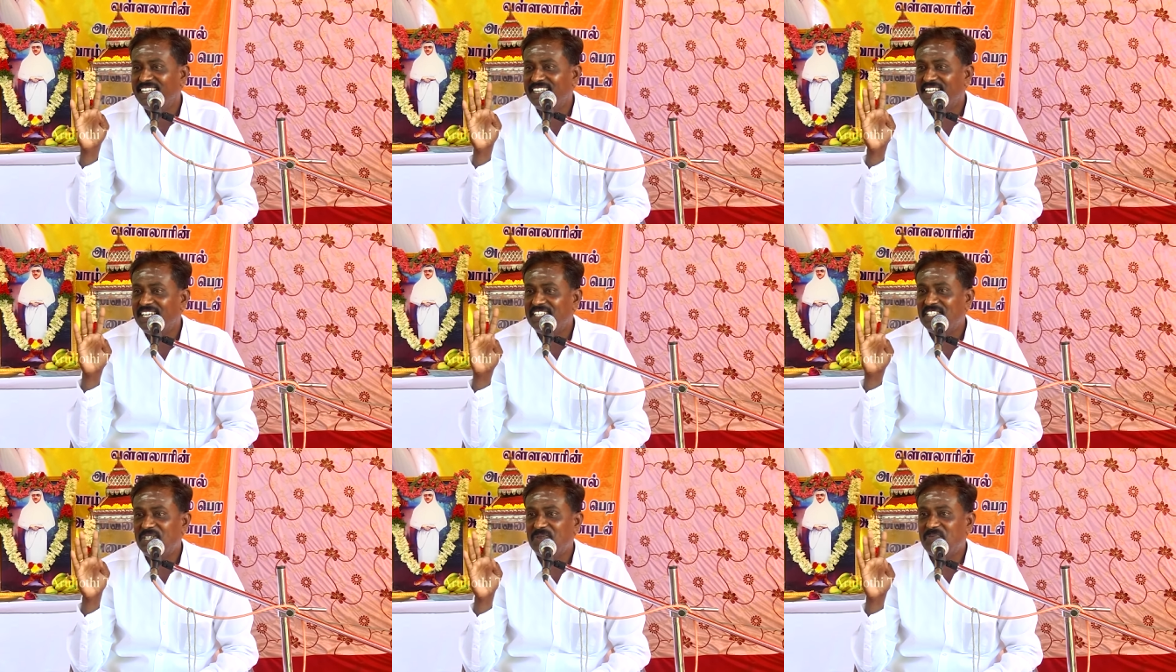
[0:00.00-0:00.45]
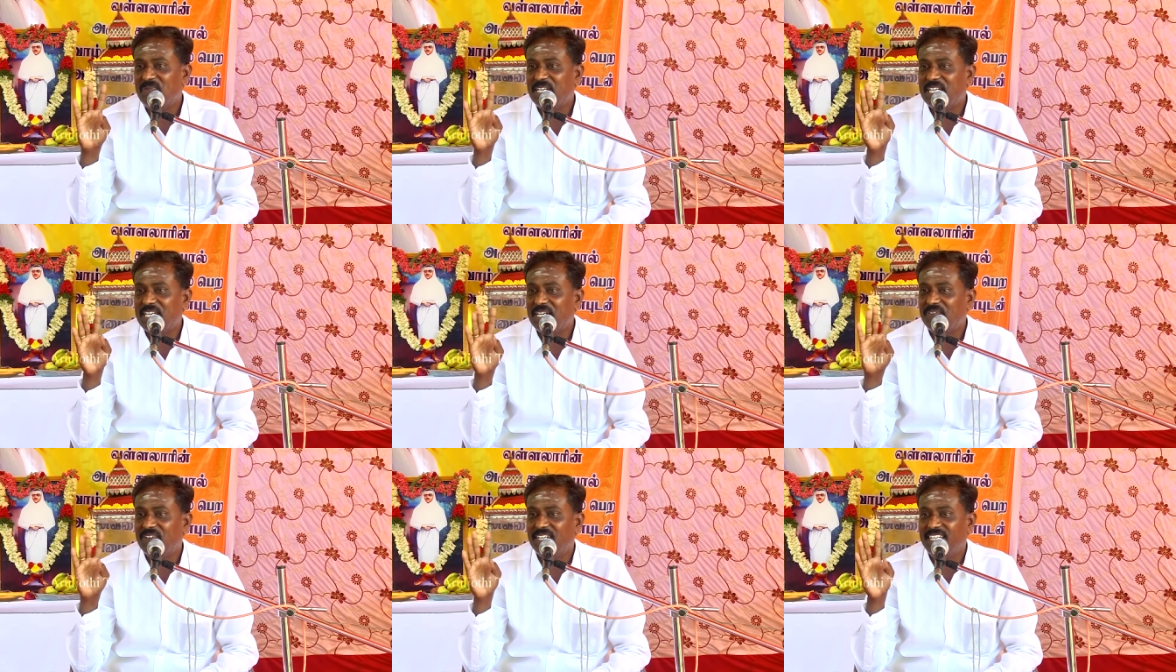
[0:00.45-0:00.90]
தேர்ச்சி
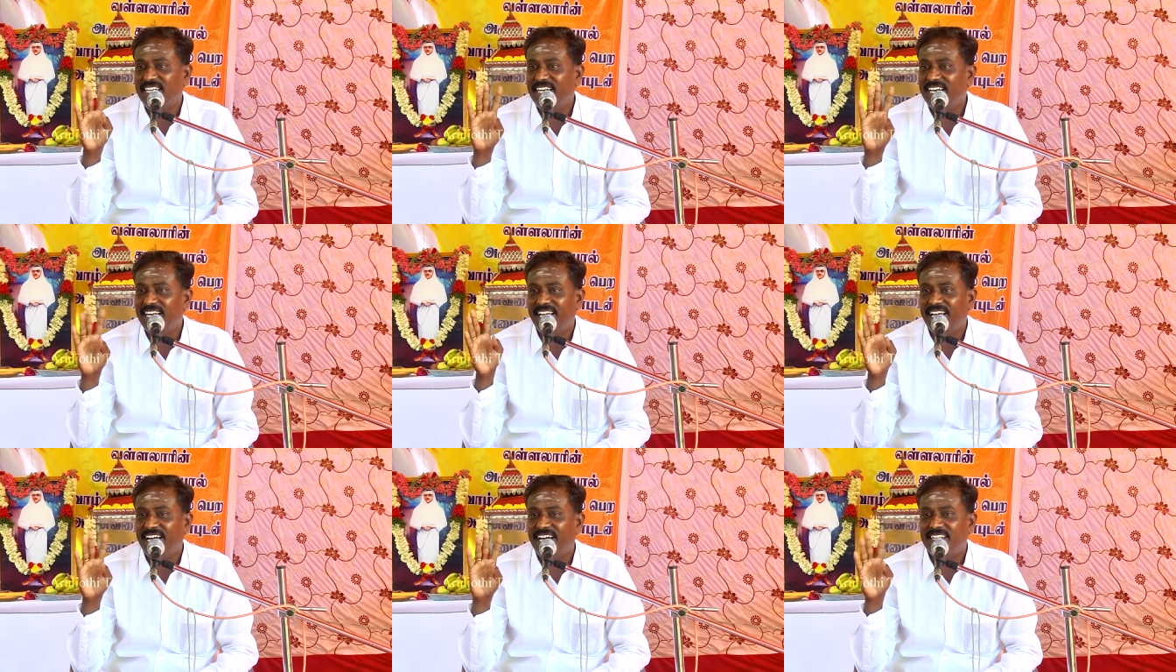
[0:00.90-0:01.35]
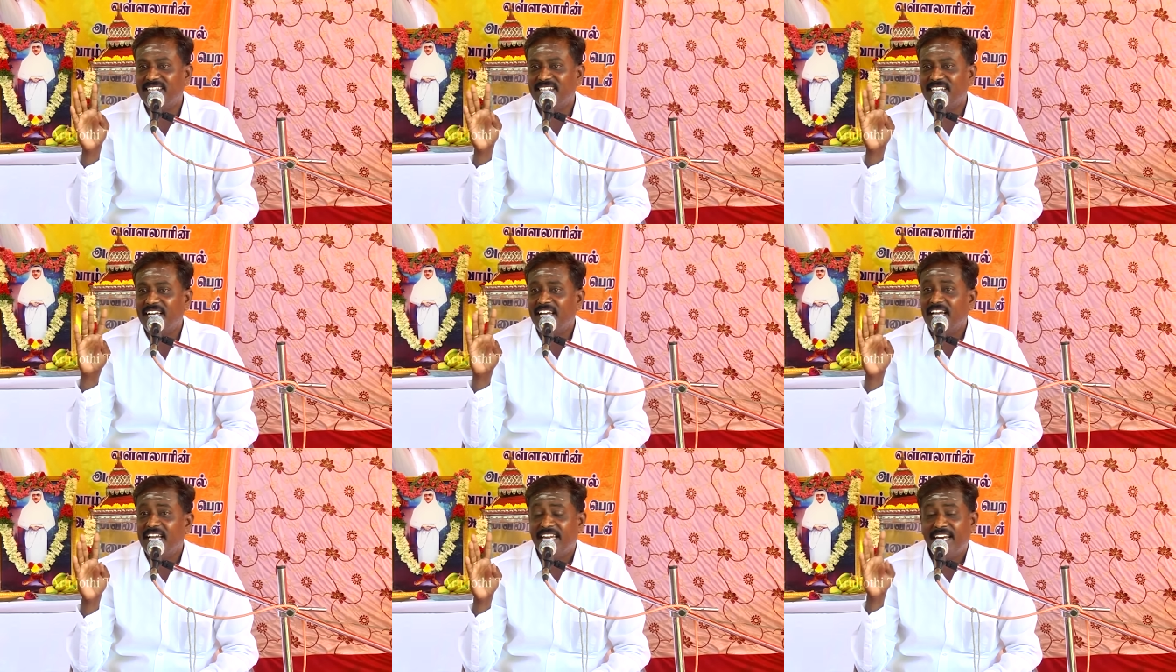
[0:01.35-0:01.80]
பெற்றவன் கிடையாது
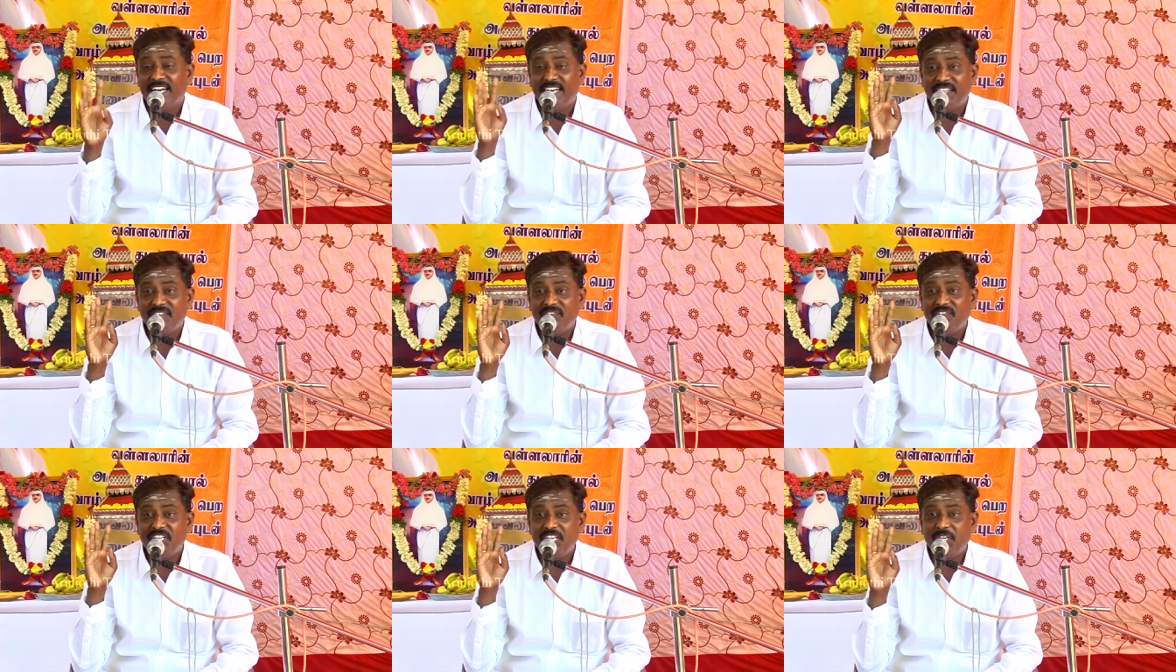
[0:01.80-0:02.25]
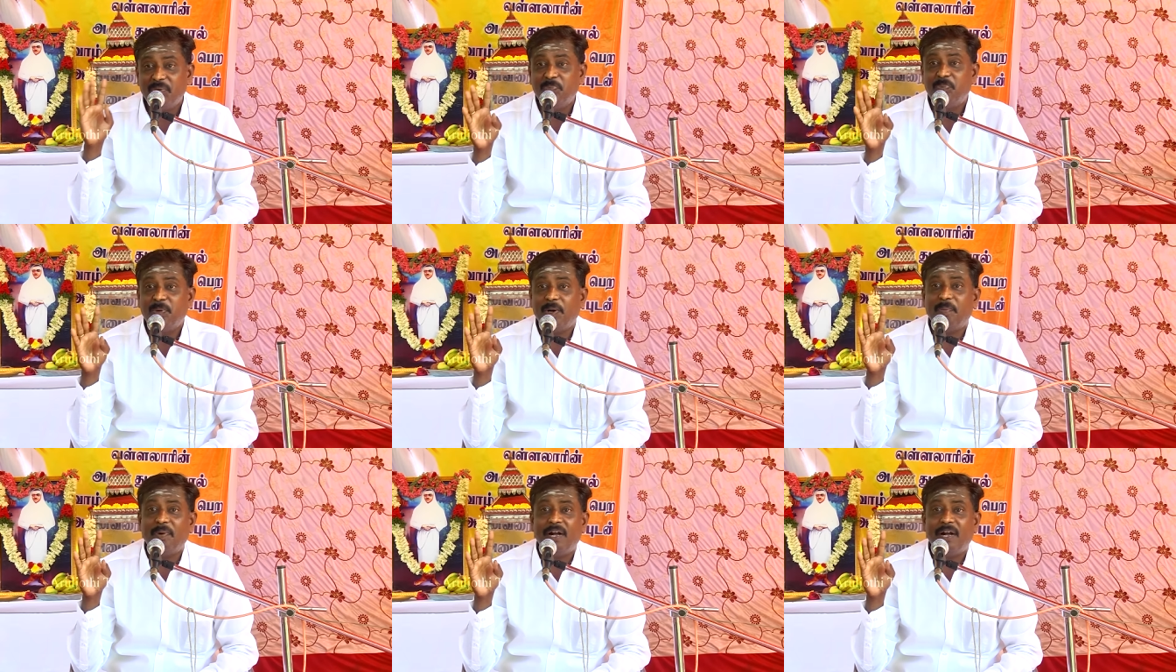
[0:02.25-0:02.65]
எனது விருப்ப